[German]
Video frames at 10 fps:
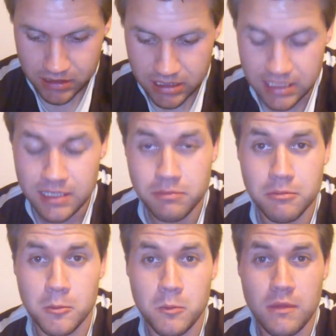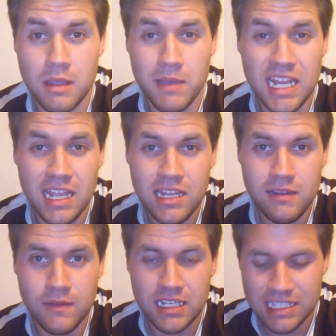Ähm, mein
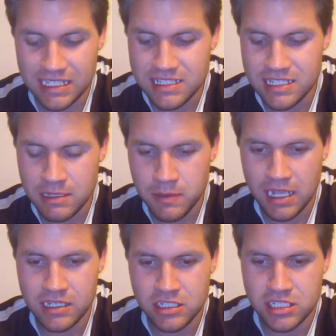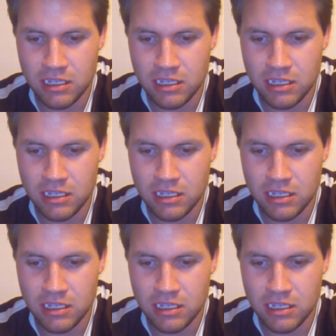Handy war die ganze Zeit praktisch